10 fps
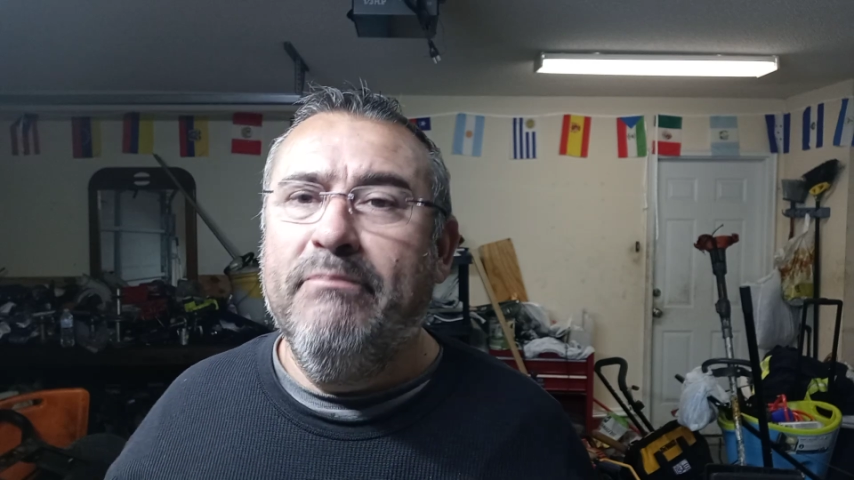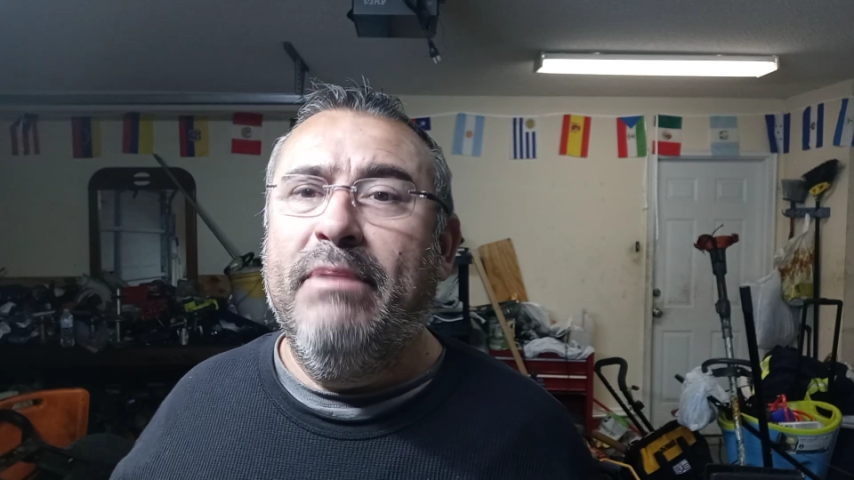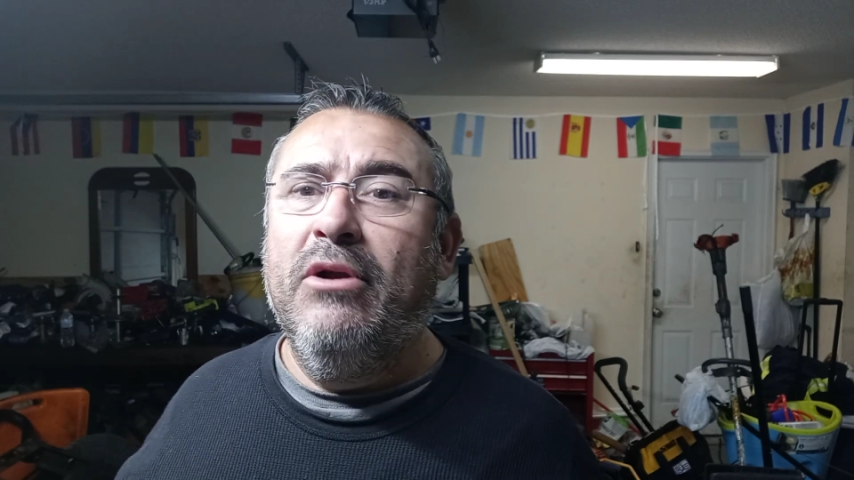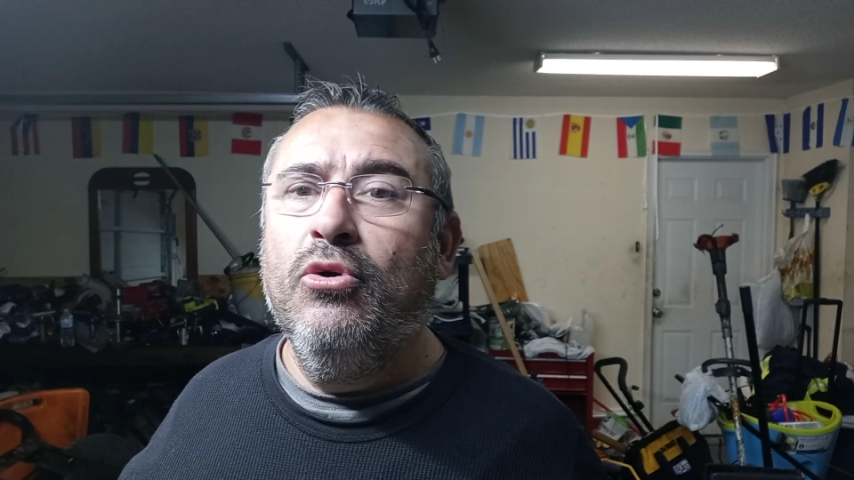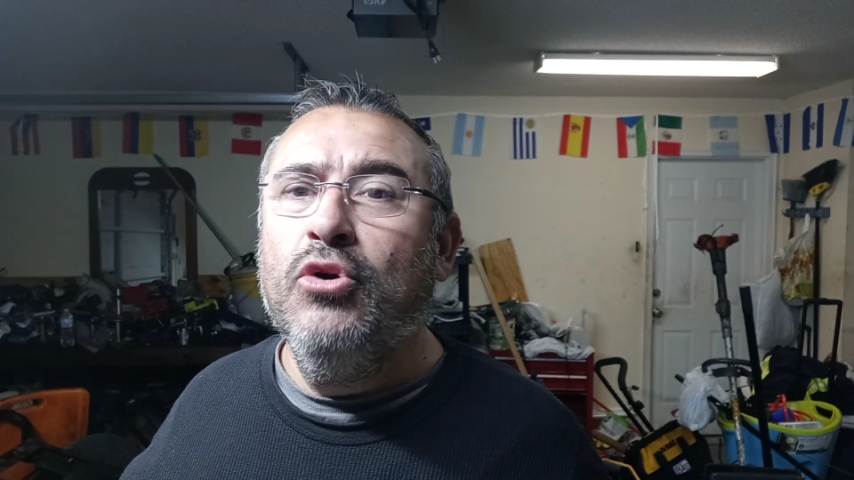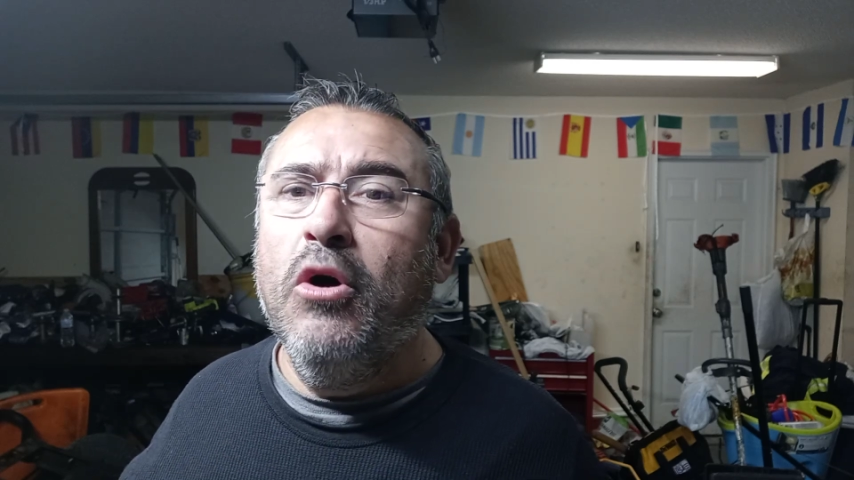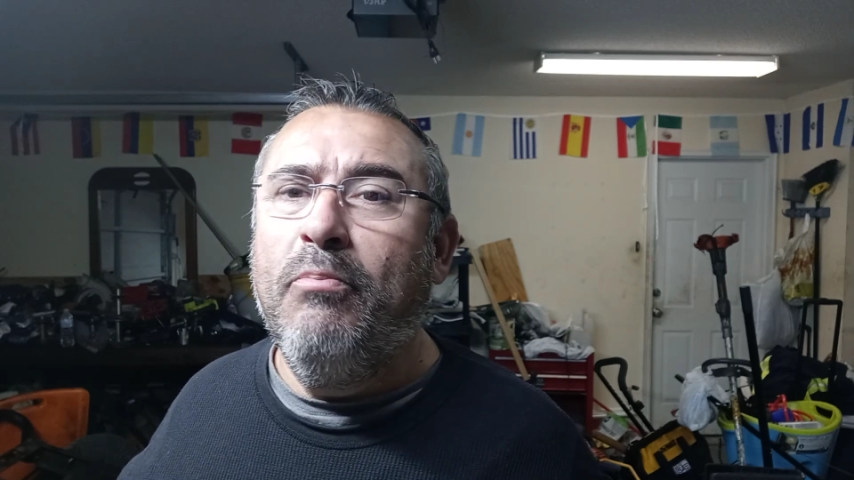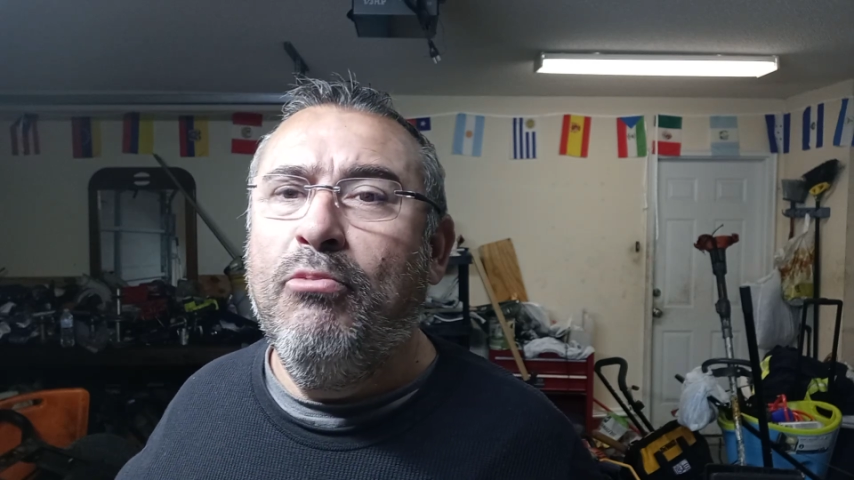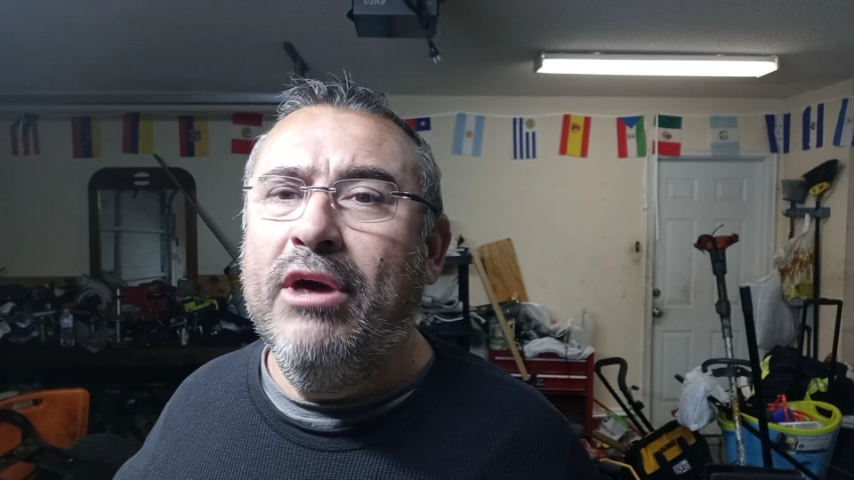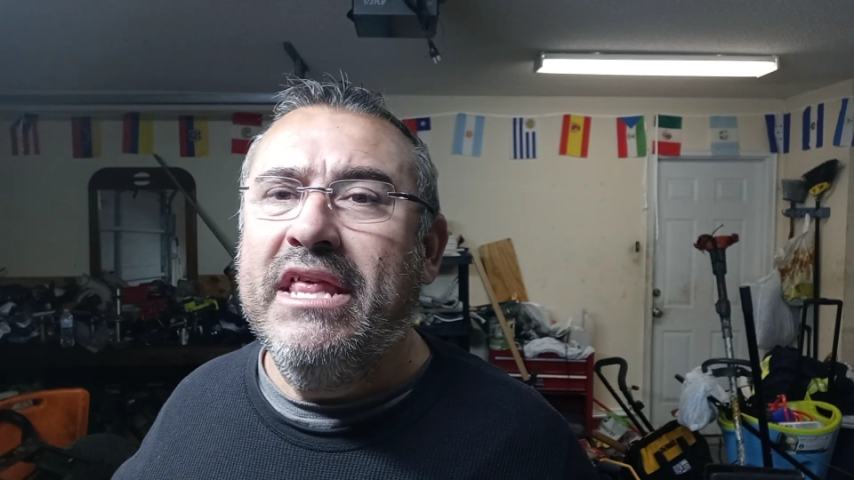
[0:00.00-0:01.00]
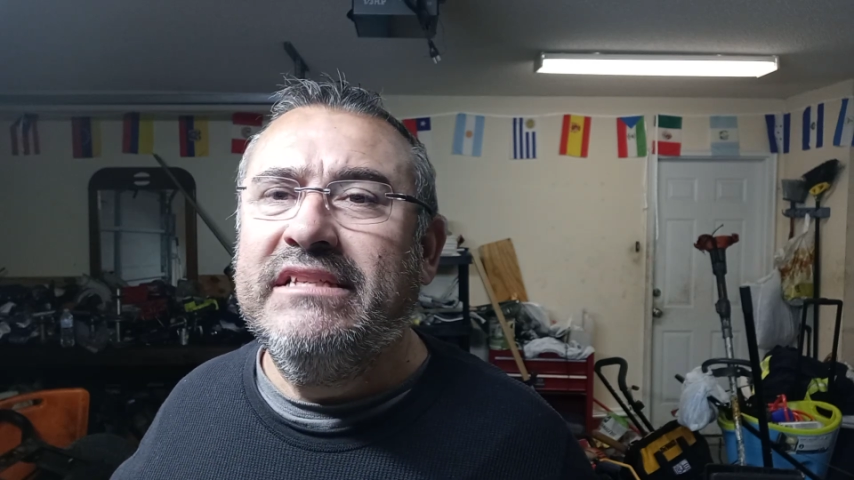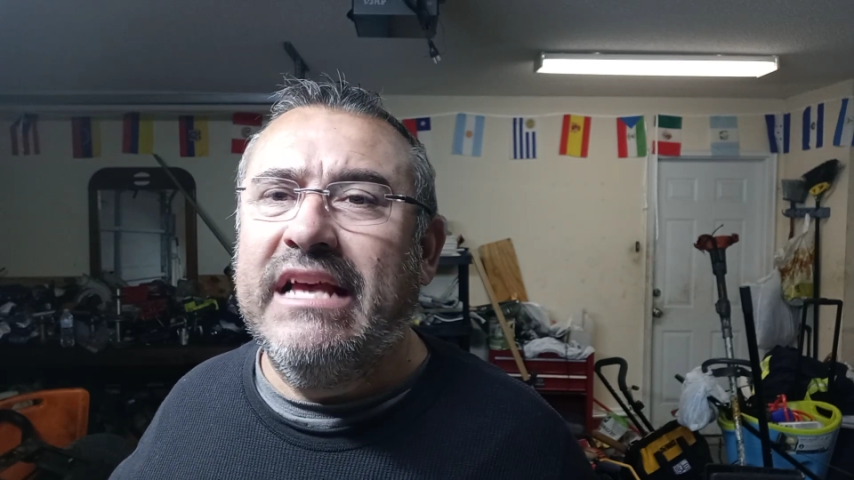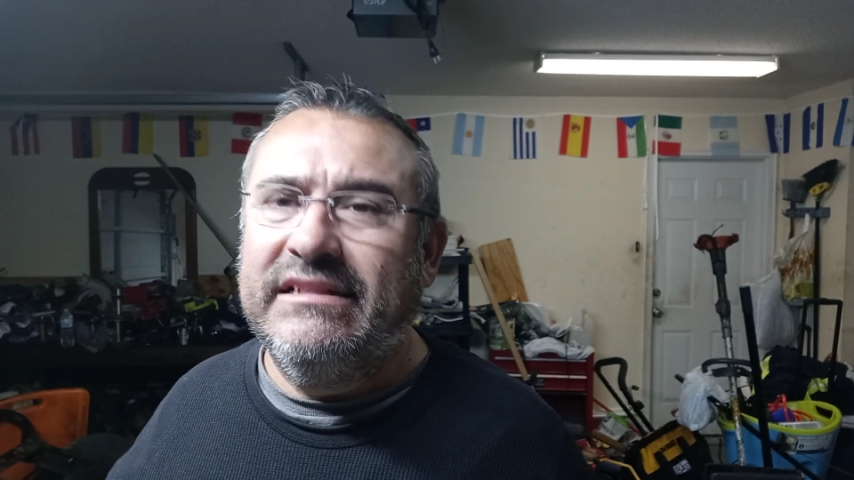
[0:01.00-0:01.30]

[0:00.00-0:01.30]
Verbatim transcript: pero no puedes